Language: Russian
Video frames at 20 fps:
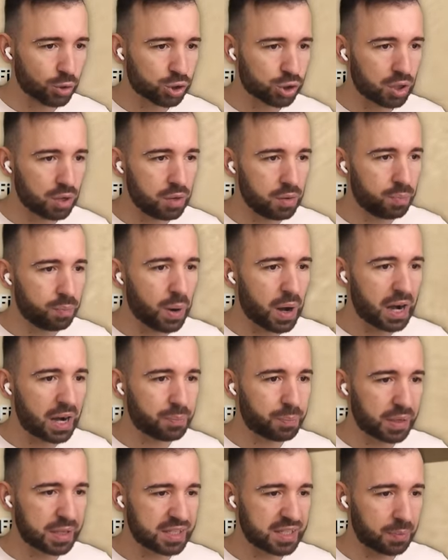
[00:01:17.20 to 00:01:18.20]
нужно и
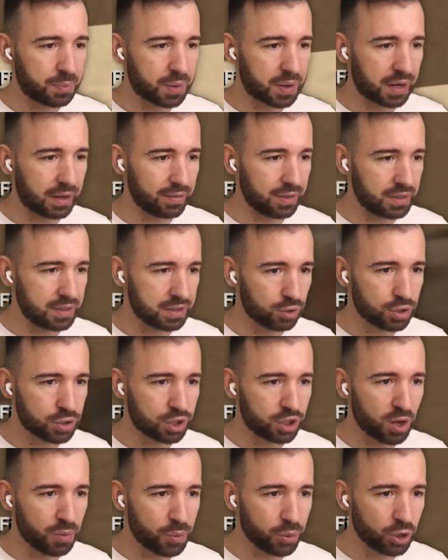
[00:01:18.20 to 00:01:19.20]
бак подзаправить. Тут
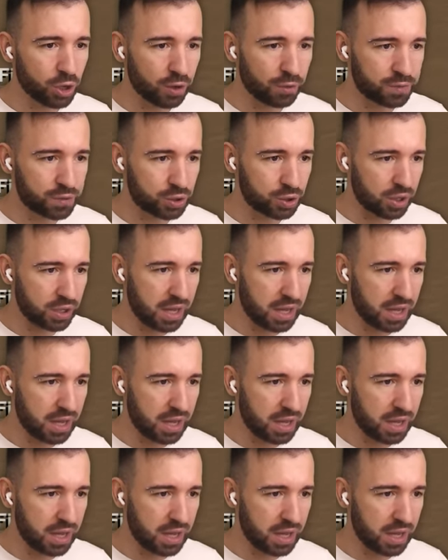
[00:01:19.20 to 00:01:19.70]
сто все